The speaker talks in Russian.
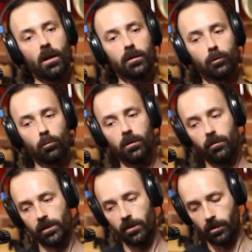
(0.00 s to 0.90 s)
а
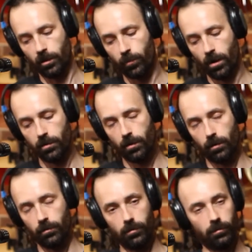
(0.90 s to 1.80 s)
струны все эти
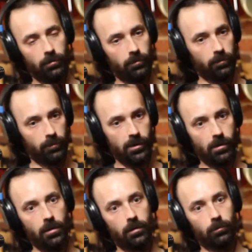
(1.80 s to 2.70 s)
колебания и
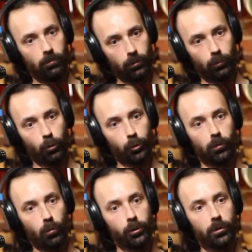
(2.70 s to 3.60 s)
делает вот то,
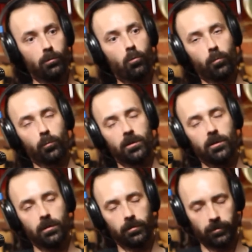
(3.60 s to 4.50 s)
что должен корпус
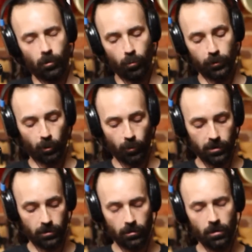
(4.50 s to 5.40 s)
сделать в таком
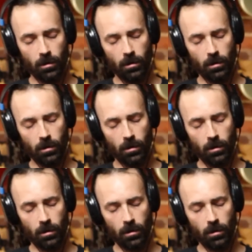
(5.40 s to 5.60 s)
инструменте.